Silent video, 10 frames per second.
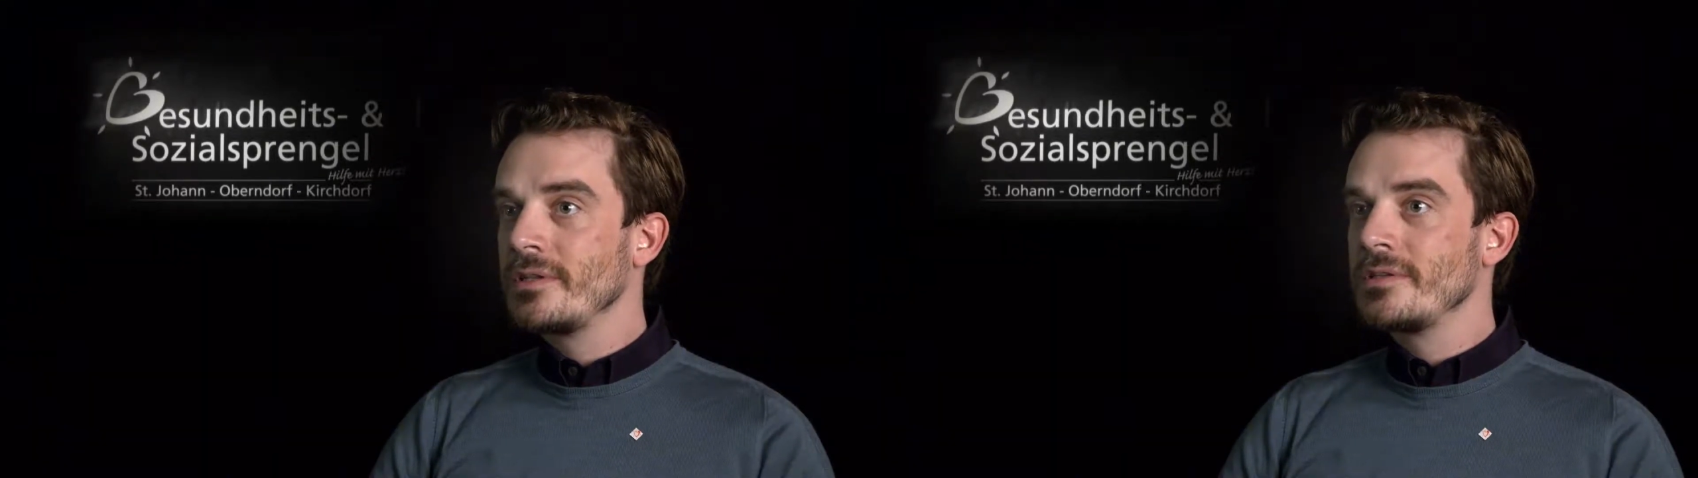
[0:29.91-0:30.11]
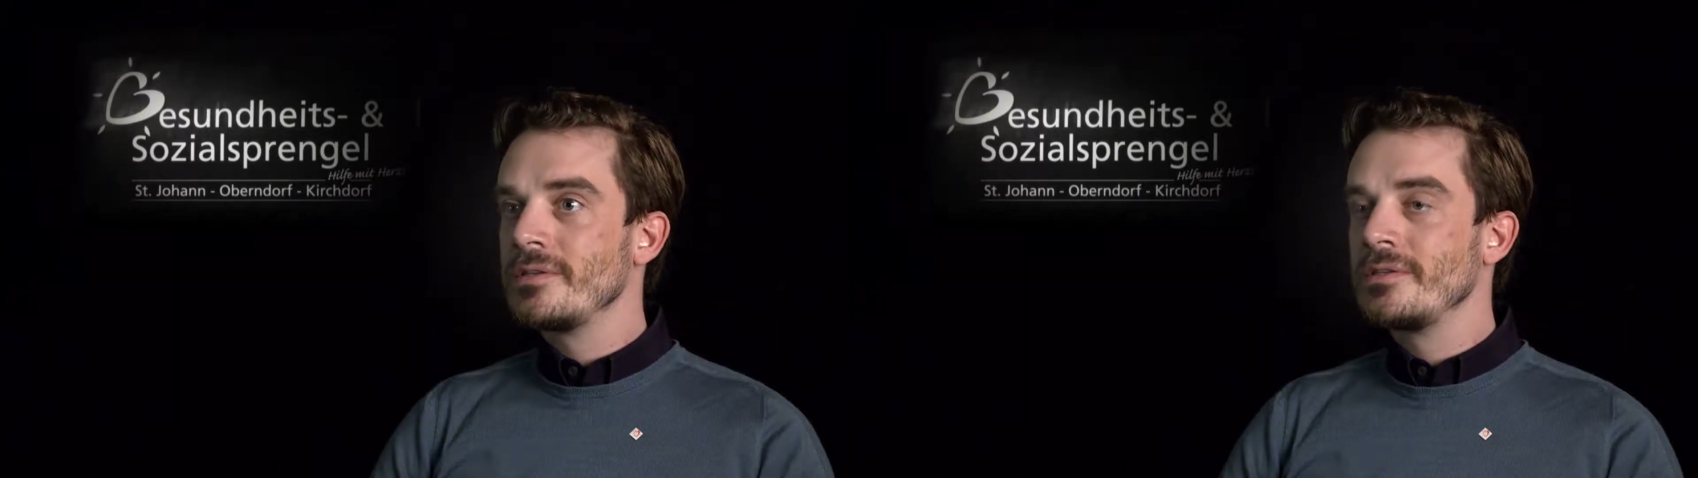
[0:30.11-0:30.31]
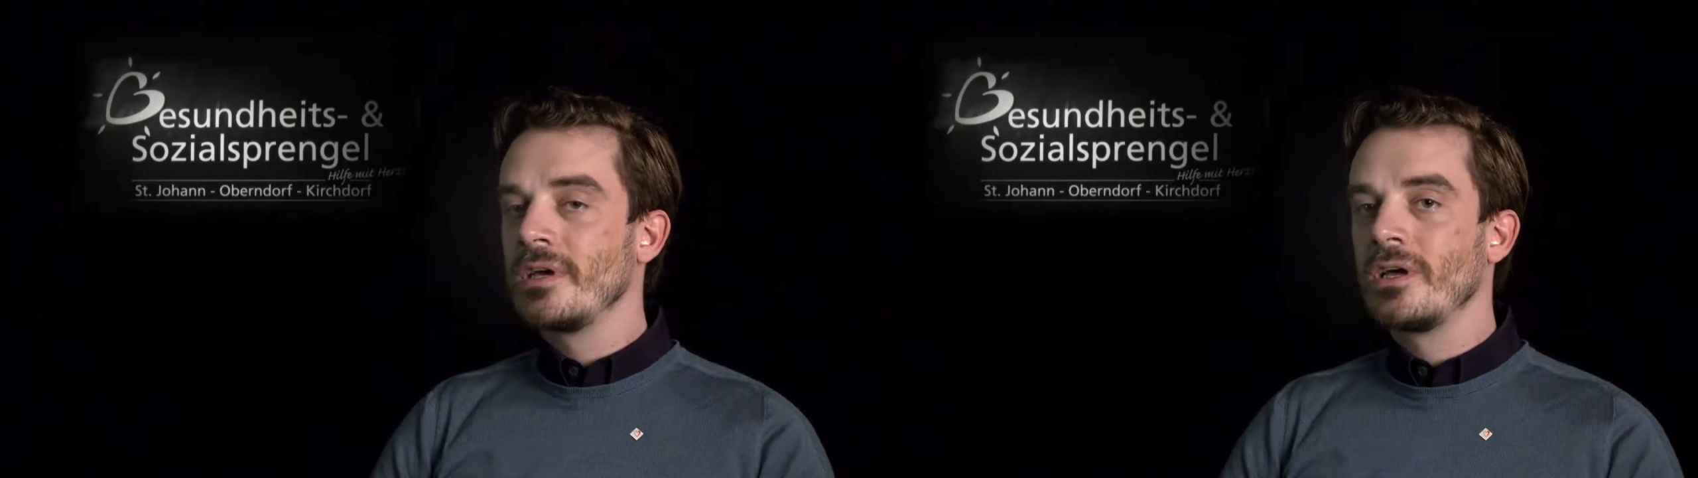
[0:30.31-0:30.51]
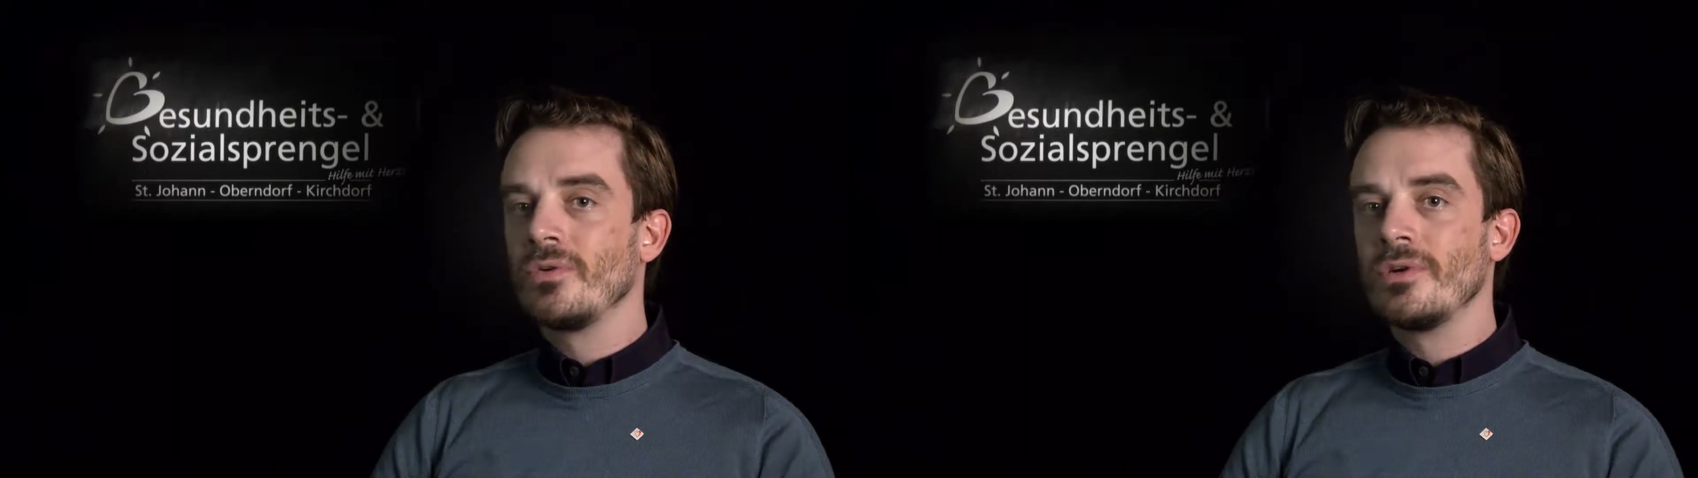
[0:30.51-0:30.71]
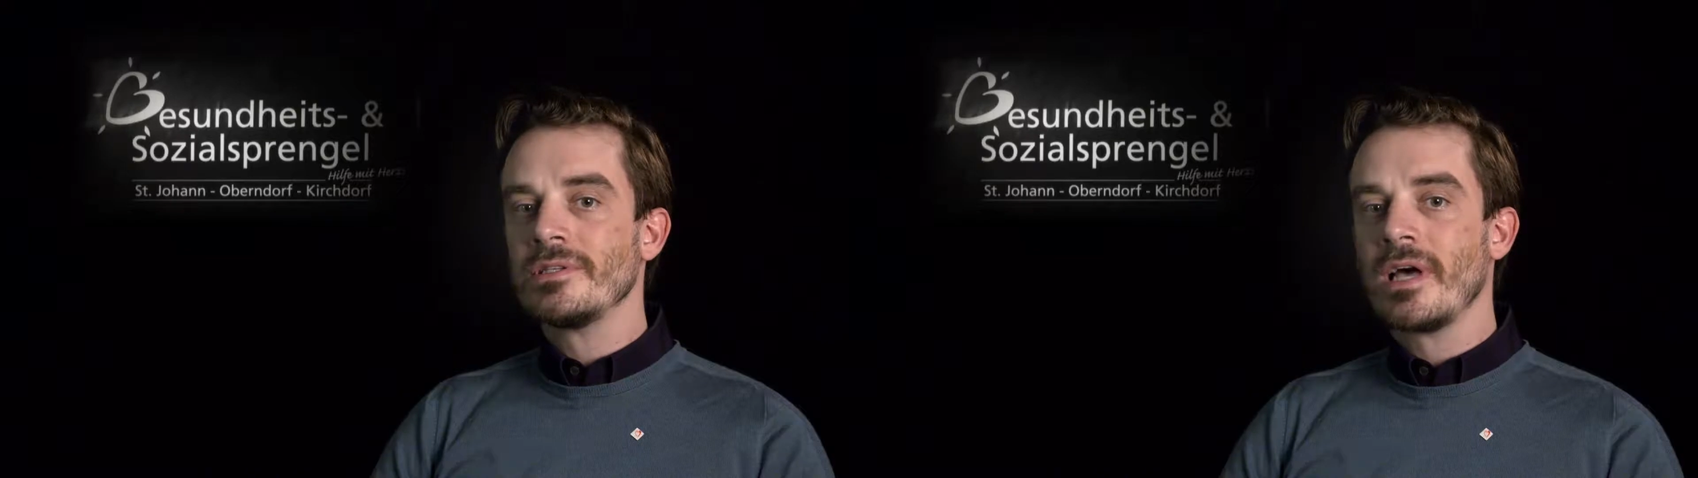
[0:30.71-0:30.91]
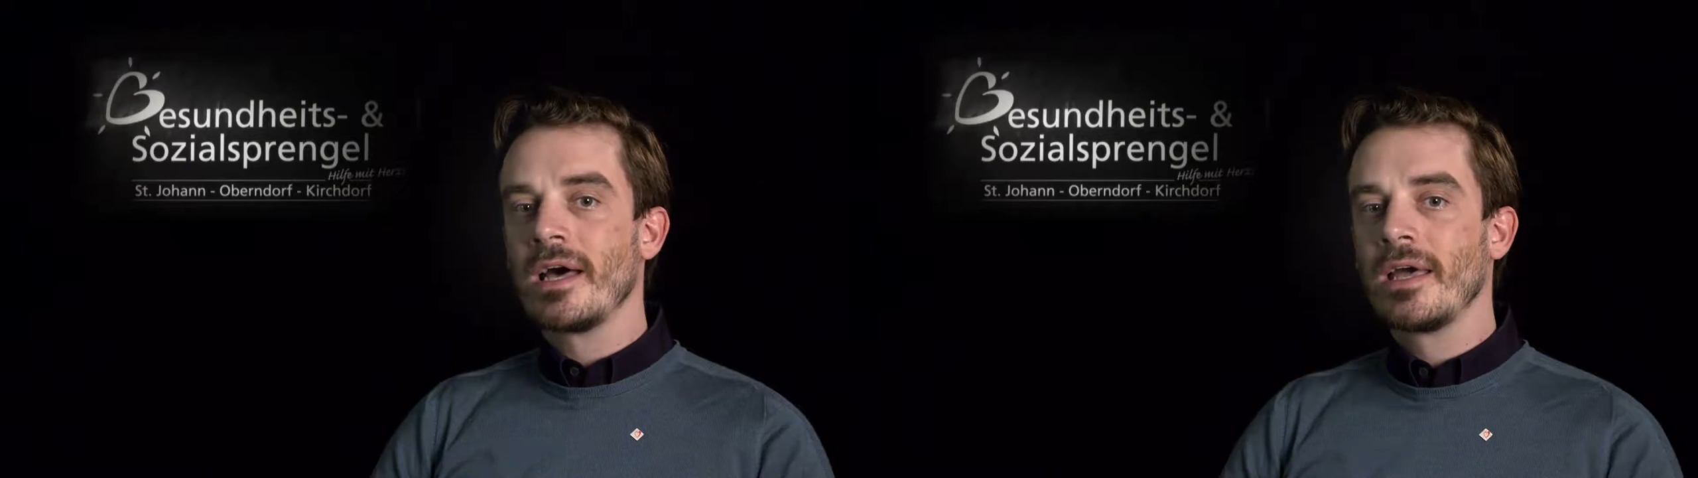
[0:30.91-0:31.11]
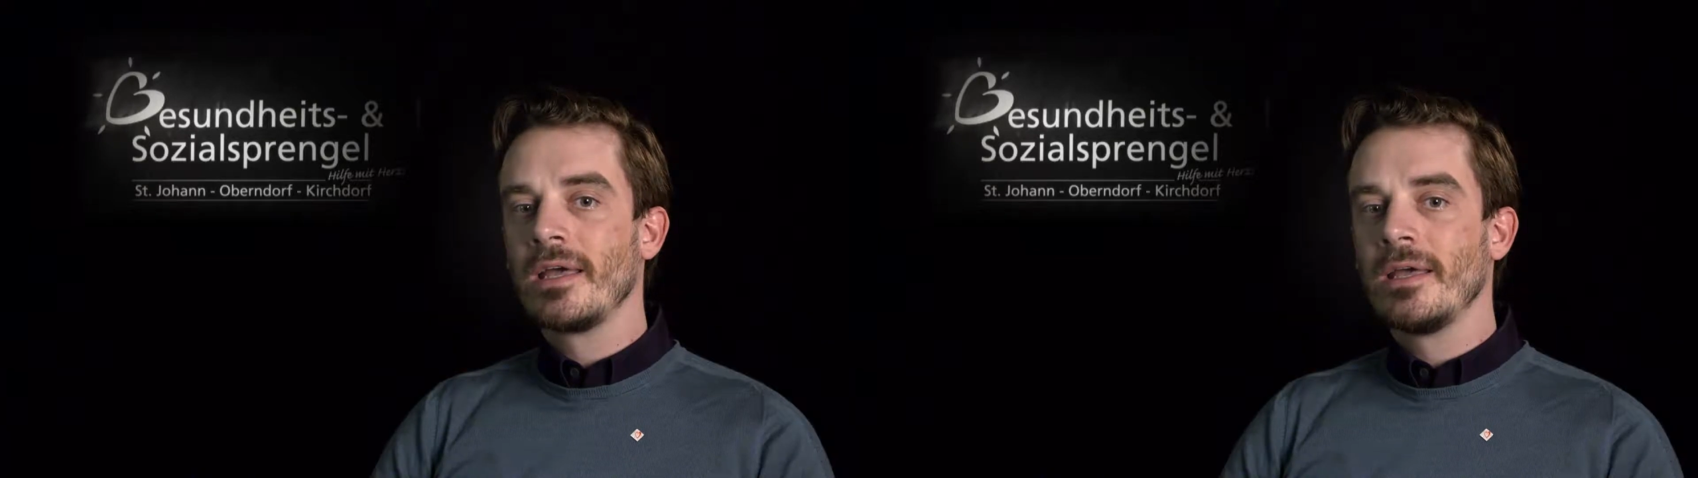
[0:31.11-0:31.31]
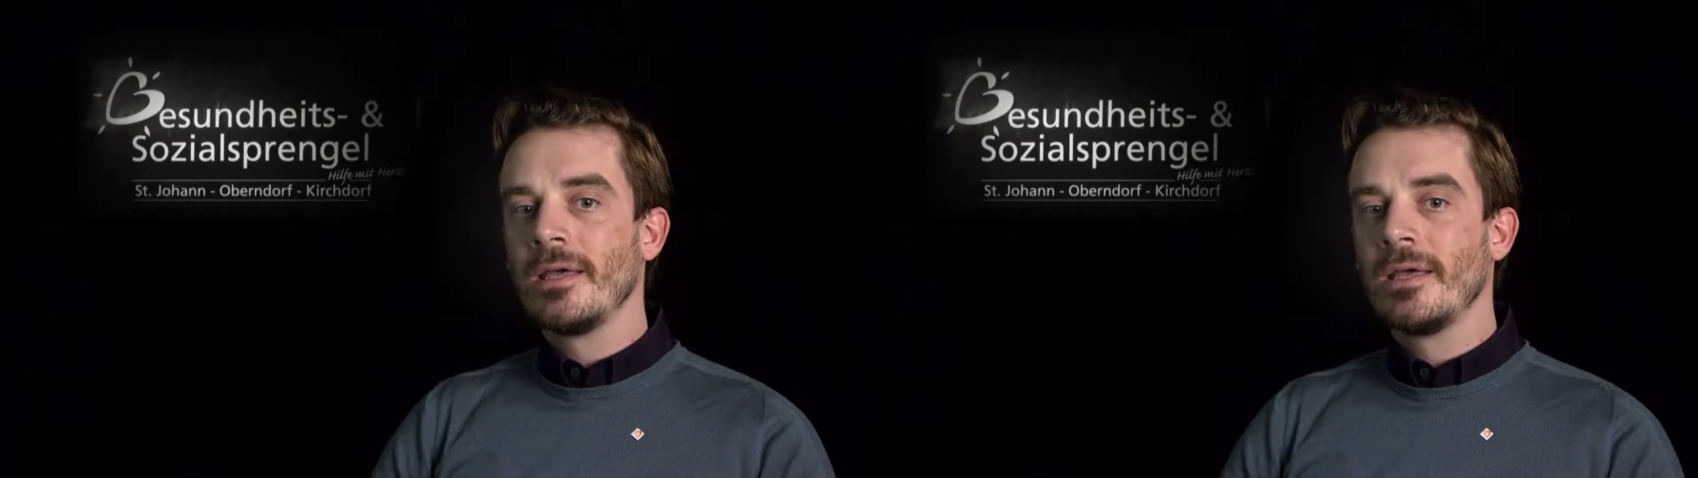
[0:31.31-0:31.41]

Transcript: Das ist sicher eine tolle Sache.